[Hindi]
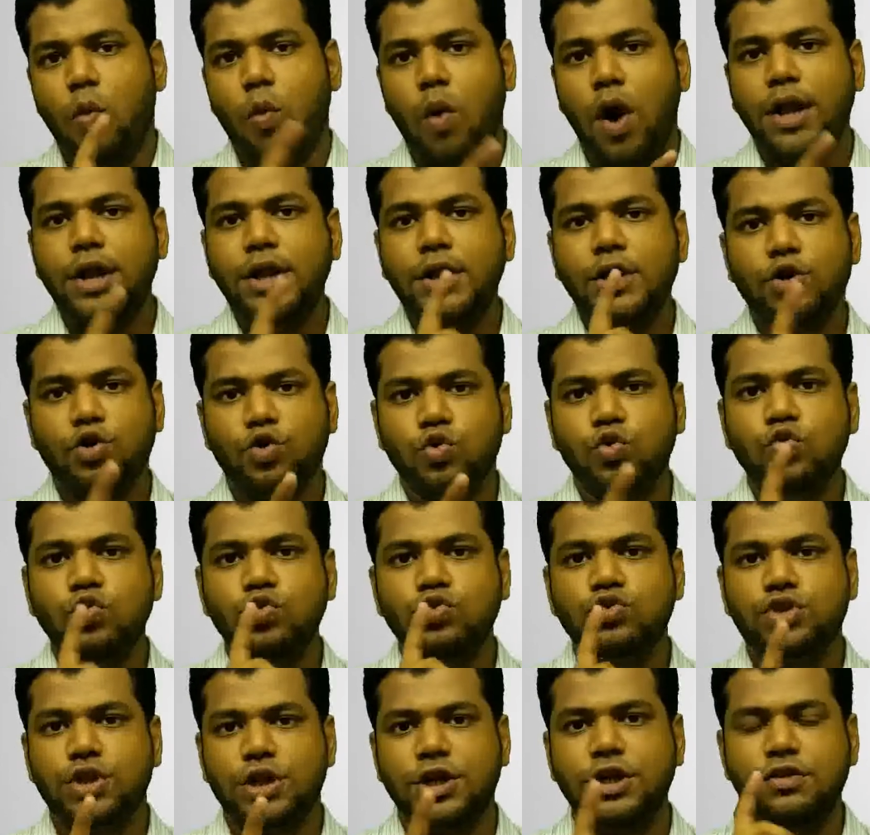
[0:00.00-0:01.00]
वन टू
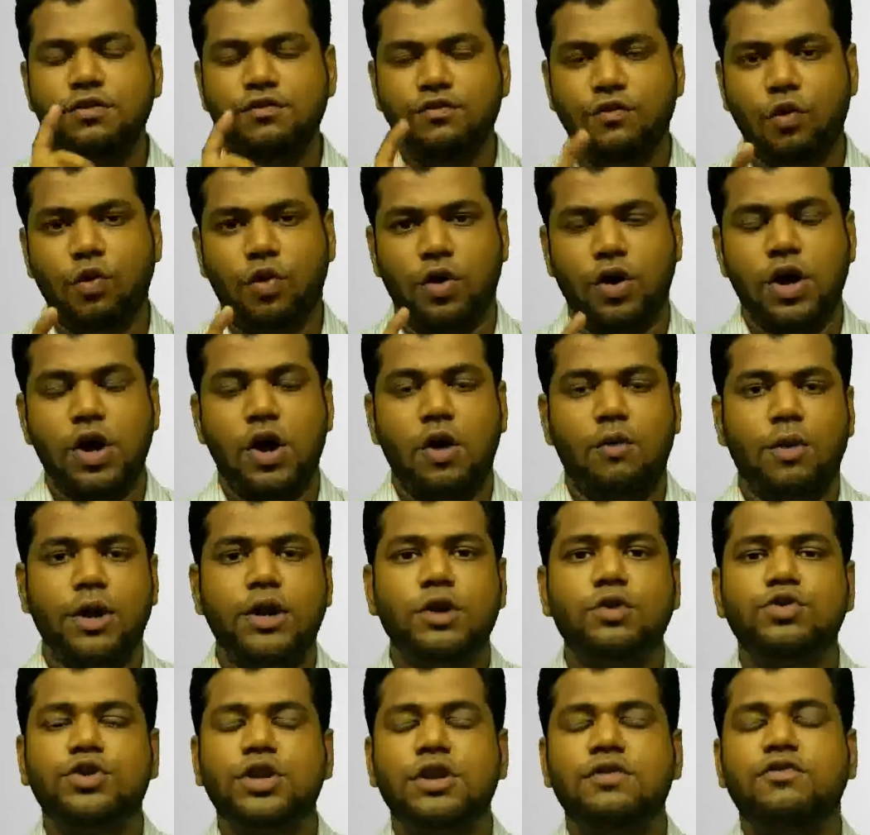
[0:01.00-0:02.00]
थ्री फोर
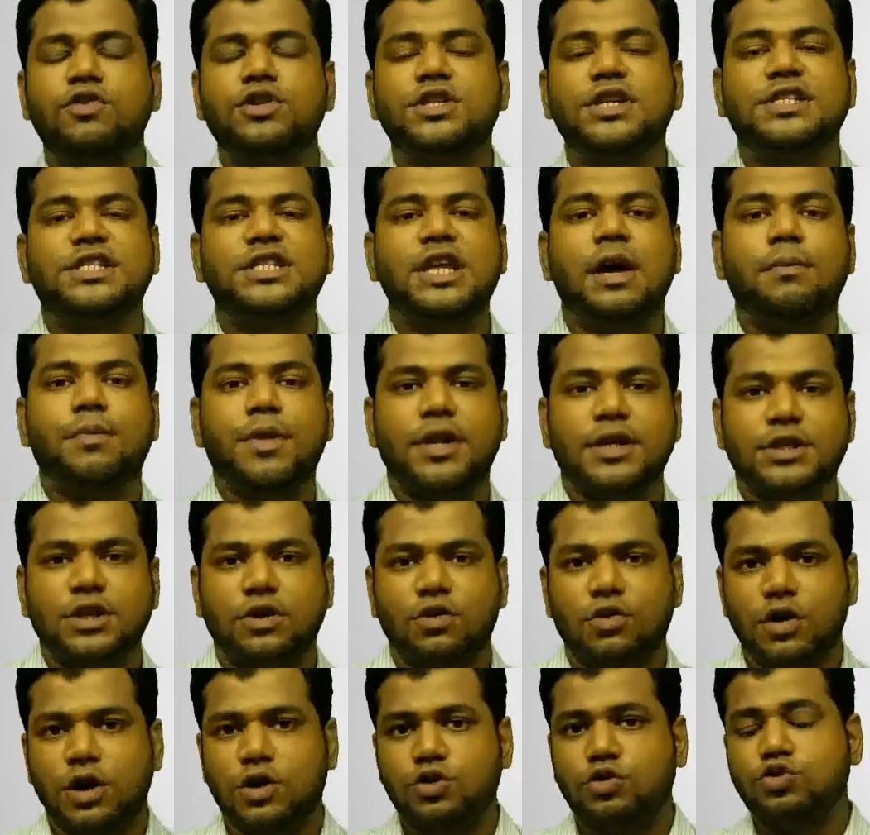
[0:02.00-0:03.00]
वन टू थ्री फोर जैसे आप प्रेस
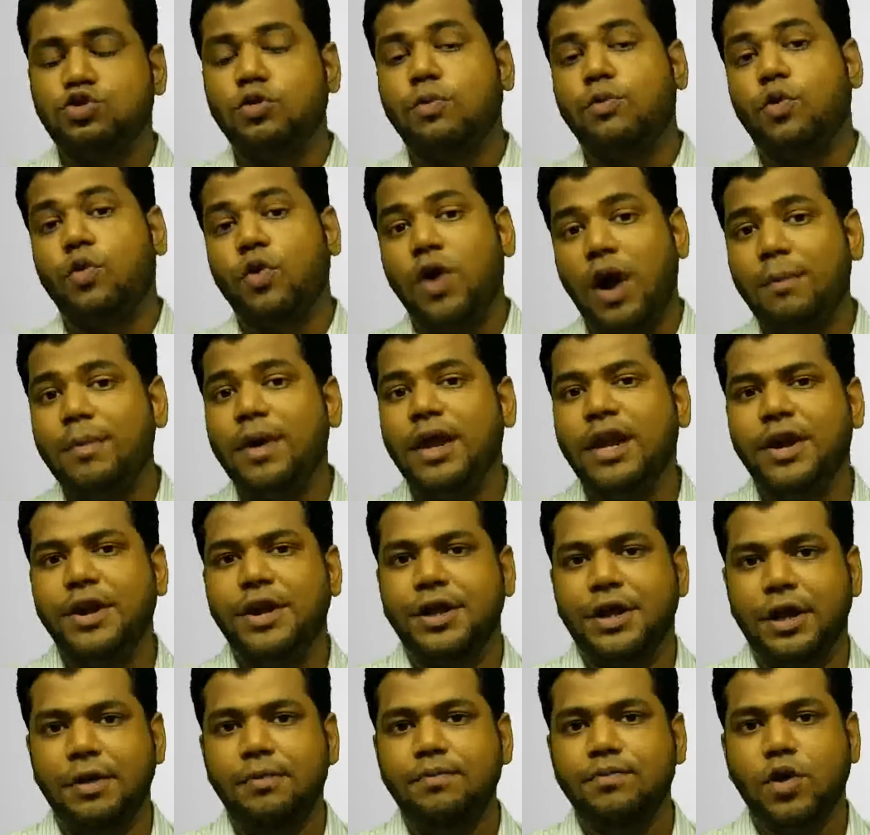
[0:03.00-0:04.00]
करोगे तो जो प्रोग्राम
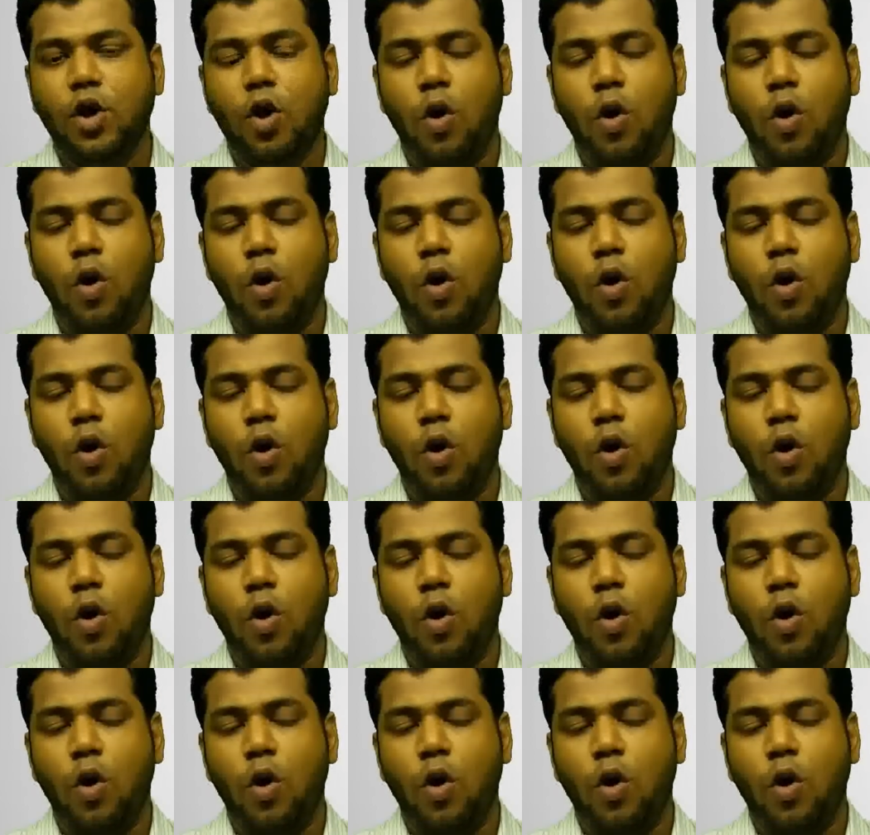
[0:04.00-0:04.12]
एलईडी e है